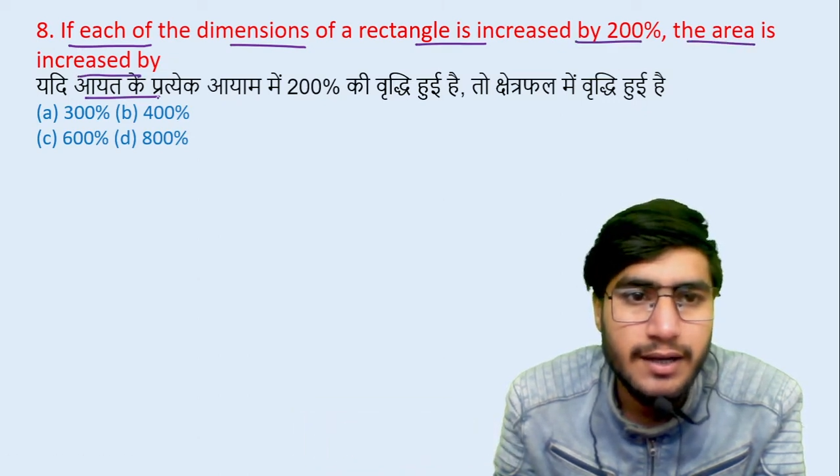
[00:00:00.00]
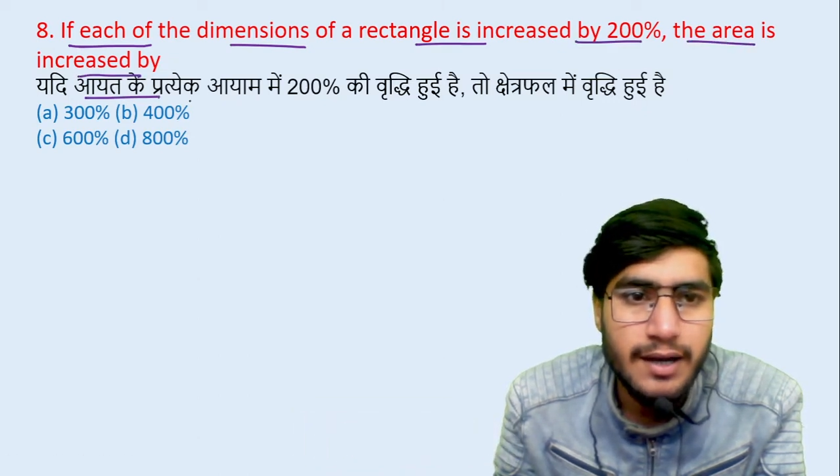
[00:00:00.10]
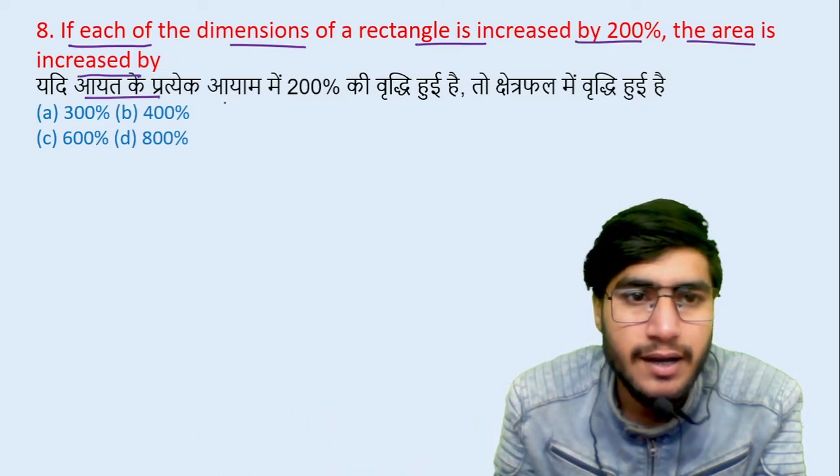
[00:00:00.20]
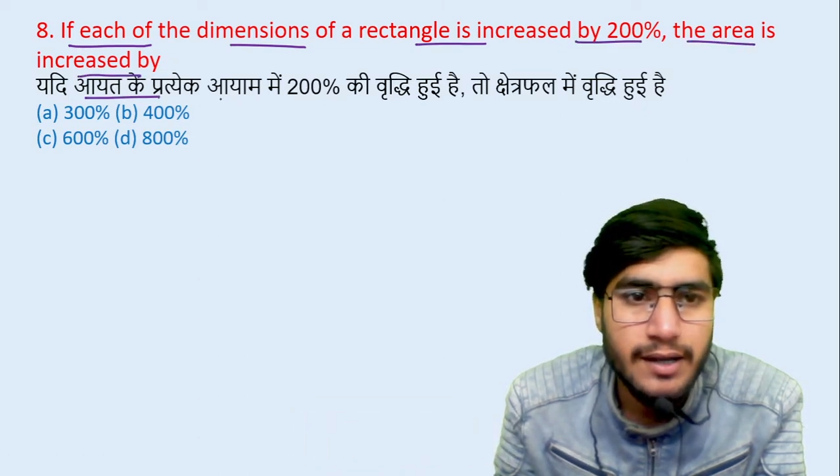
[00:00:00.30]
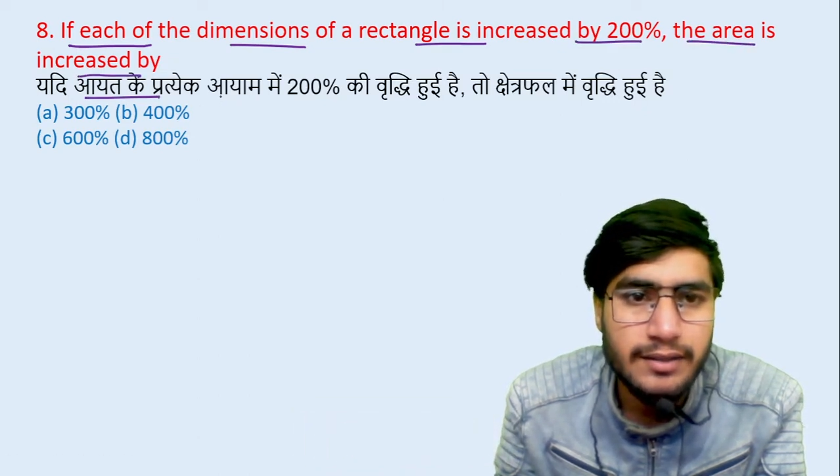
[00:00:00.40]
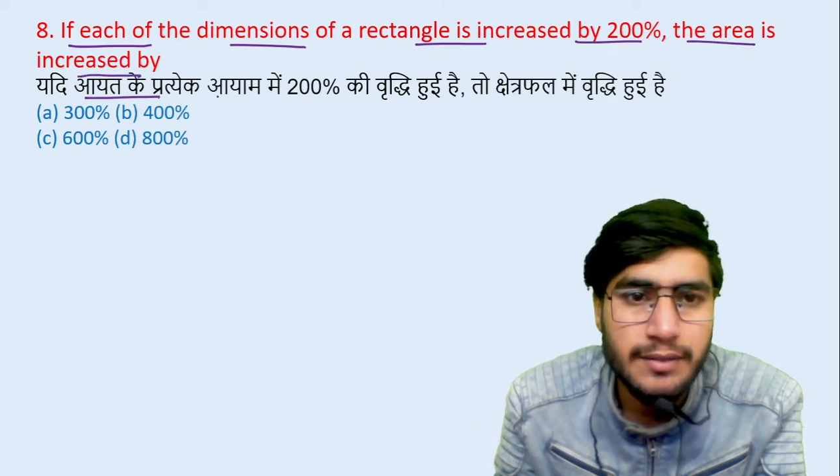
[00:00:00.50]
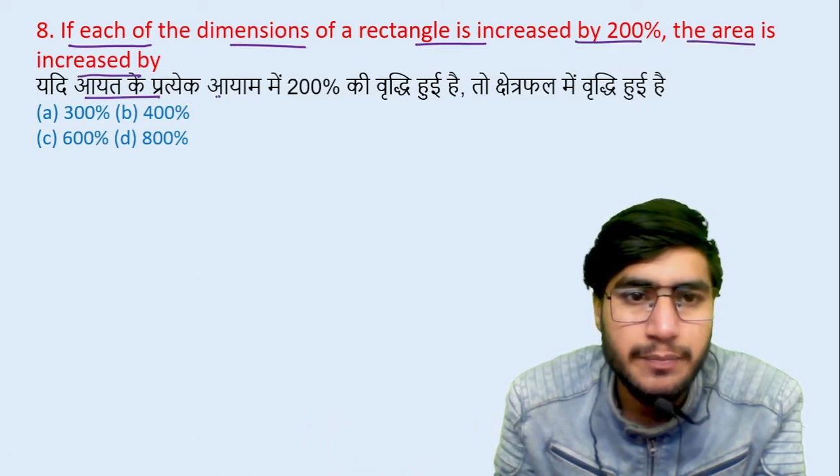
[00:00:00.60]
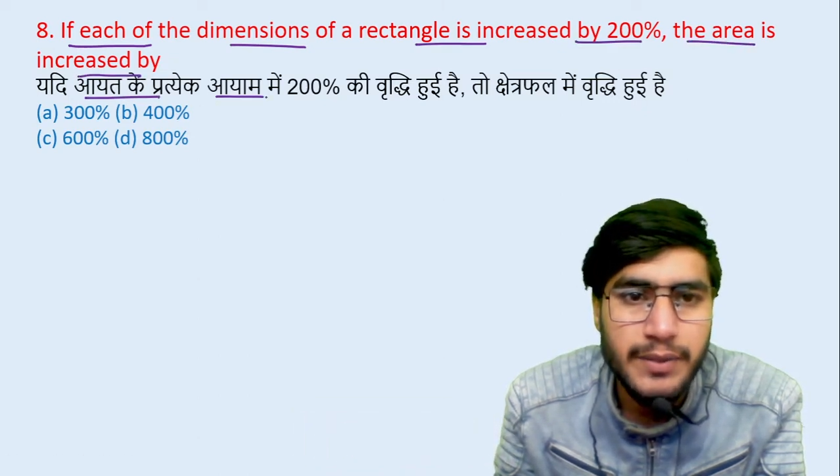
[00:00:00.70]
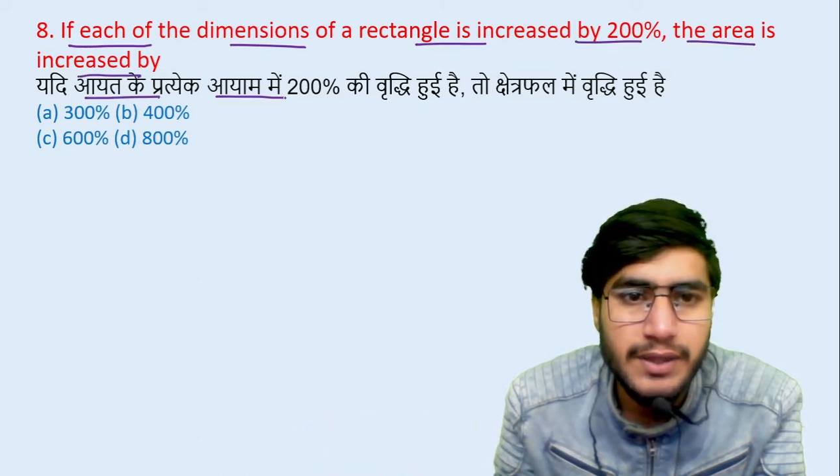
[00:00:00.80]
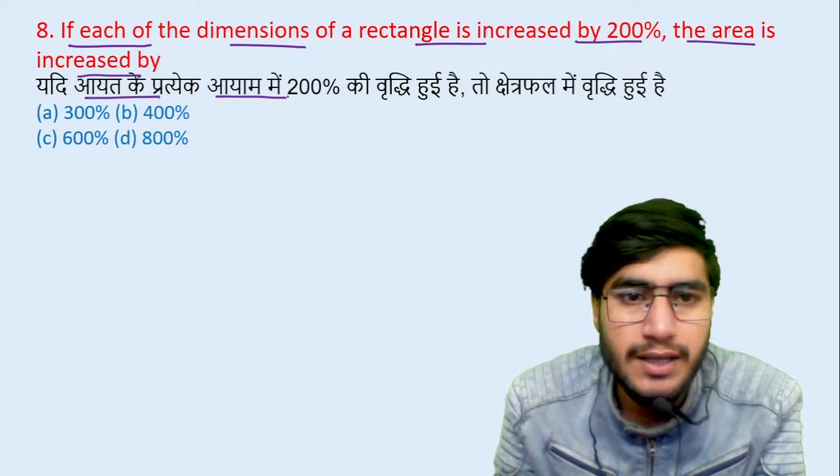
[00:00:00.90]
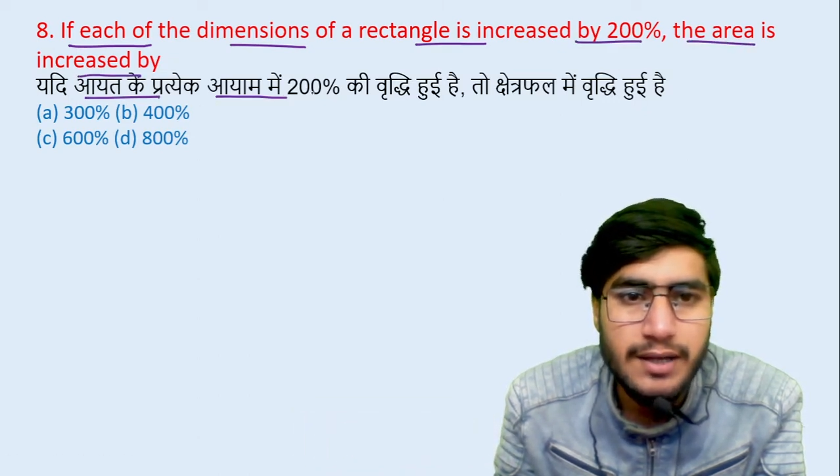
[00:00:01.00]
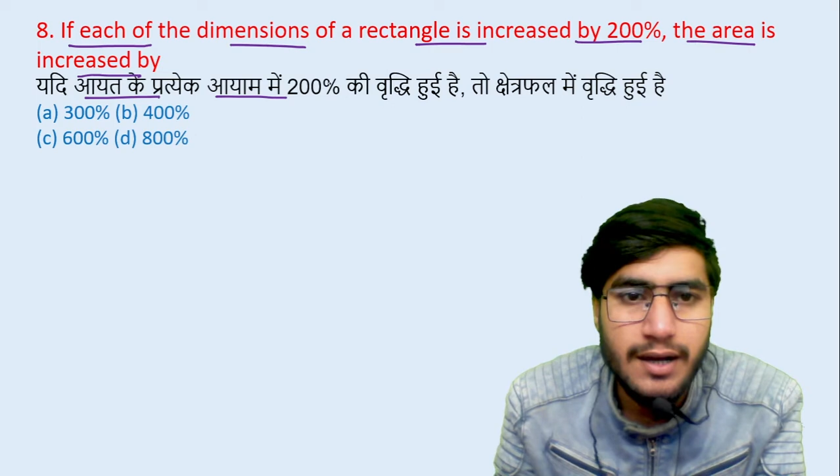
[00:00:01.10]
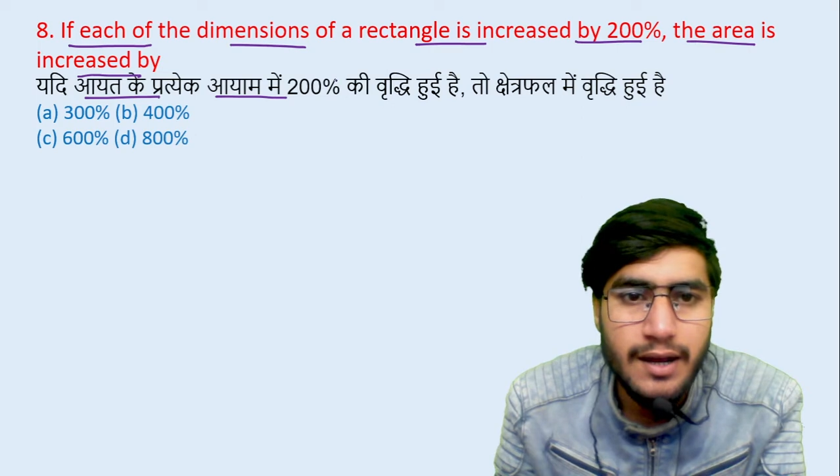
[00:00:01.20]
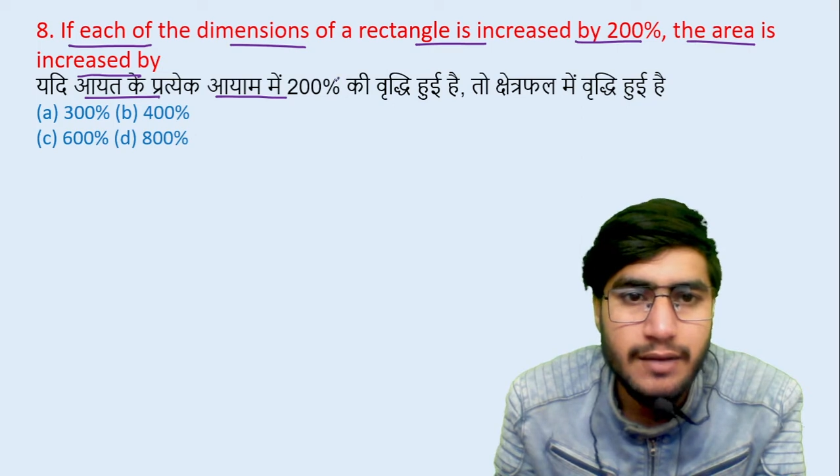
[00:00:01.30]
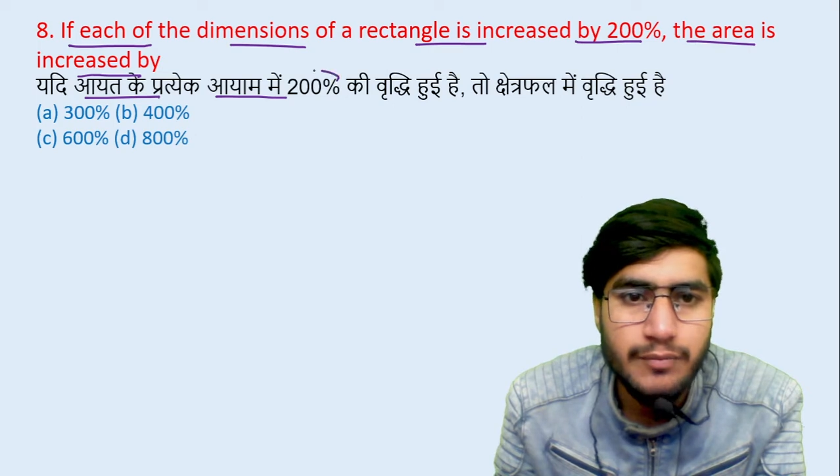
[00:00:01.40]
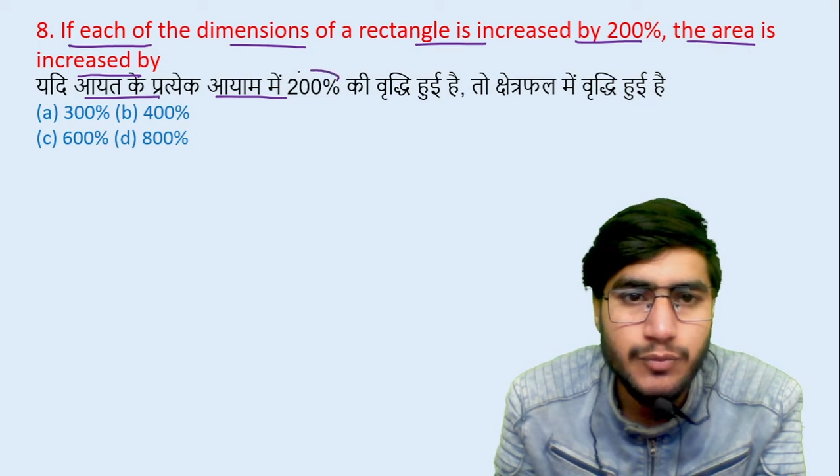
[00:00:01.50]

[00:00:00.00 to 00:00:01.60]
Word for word: आयत का प्रत्येक आयाम